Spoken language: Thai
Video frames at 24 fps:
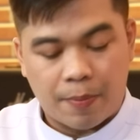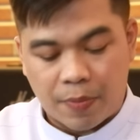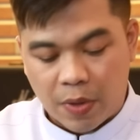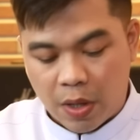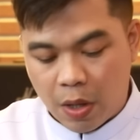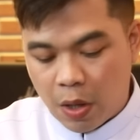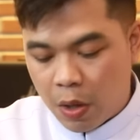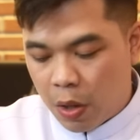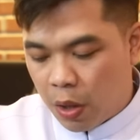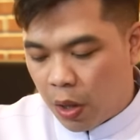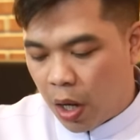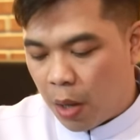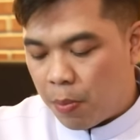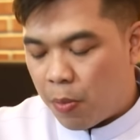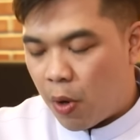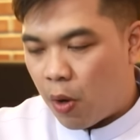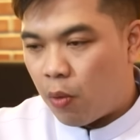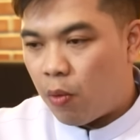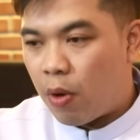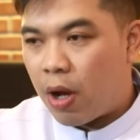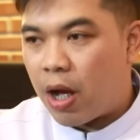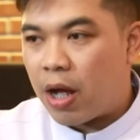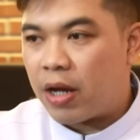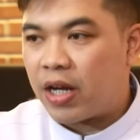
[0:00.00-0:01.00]
ครับอาจารย์เขาบ
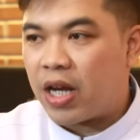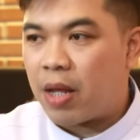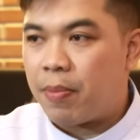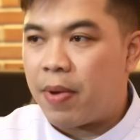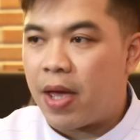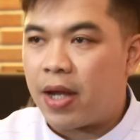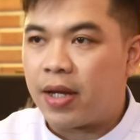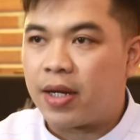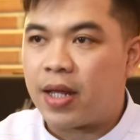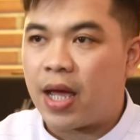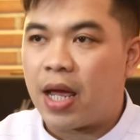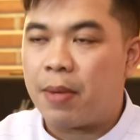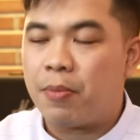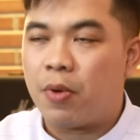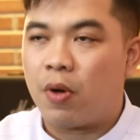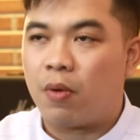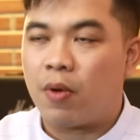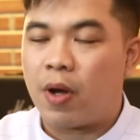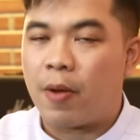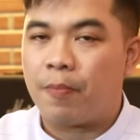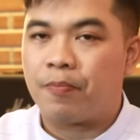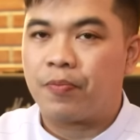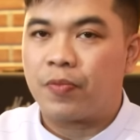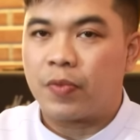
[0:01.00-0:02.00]
อกว่าในแผนไทยบอ
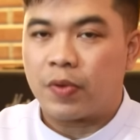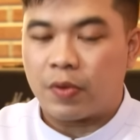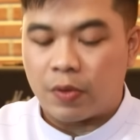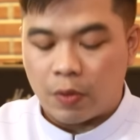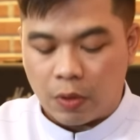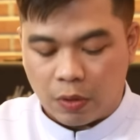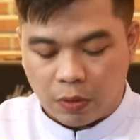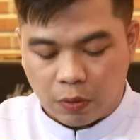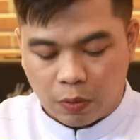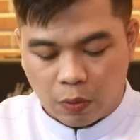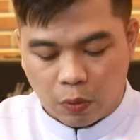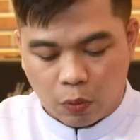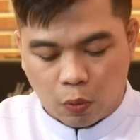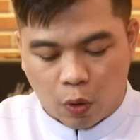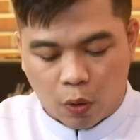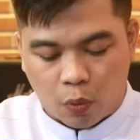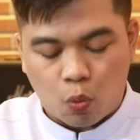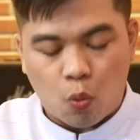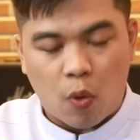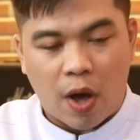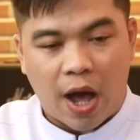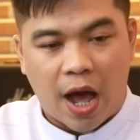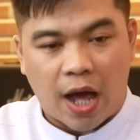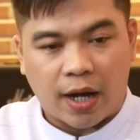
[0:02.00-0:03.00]
กว่ารส
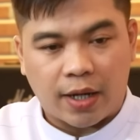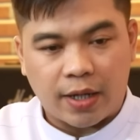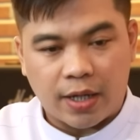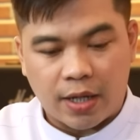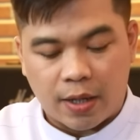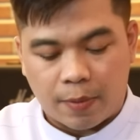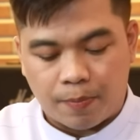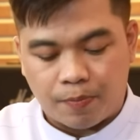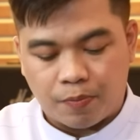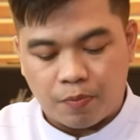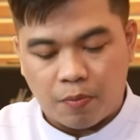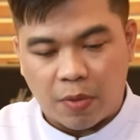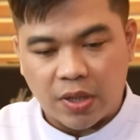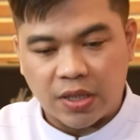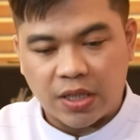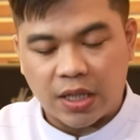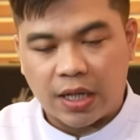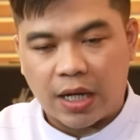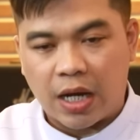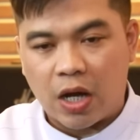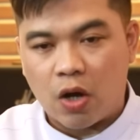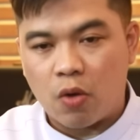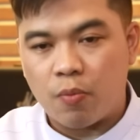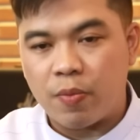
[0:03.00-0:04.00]
หวานเนี่ยมัน
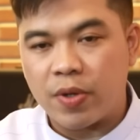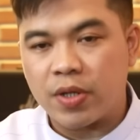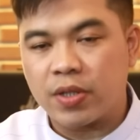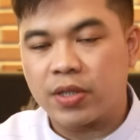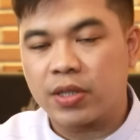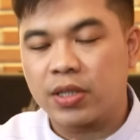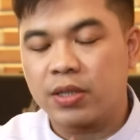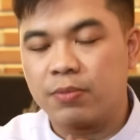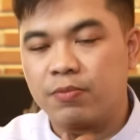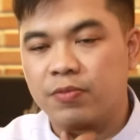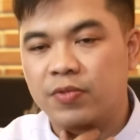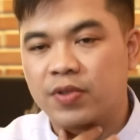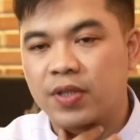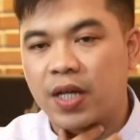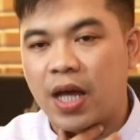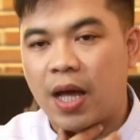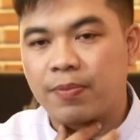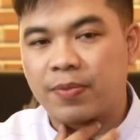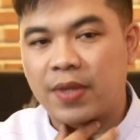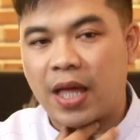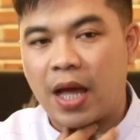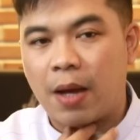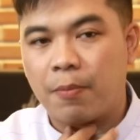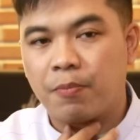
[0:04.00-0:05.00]
จะเข้าไปซึมซา
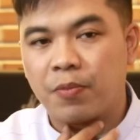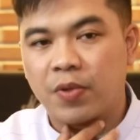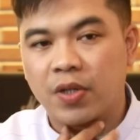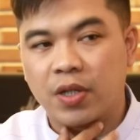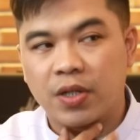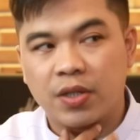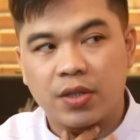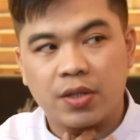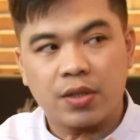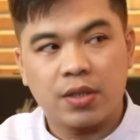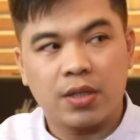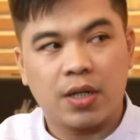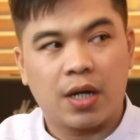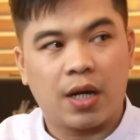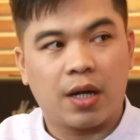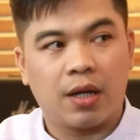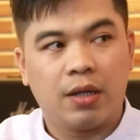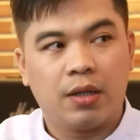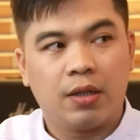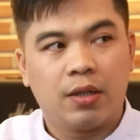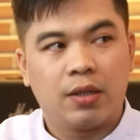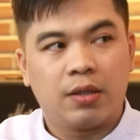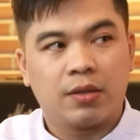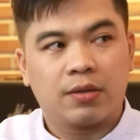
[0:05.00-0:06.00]
บตามเนื้อเยื่อ
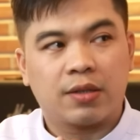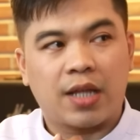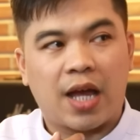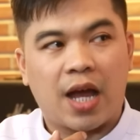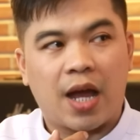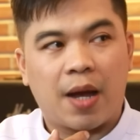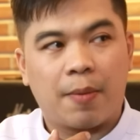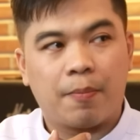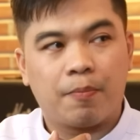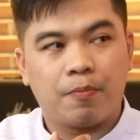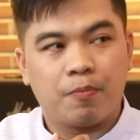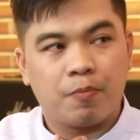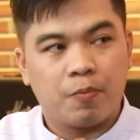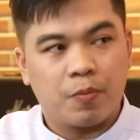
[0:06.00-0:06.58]
ตาม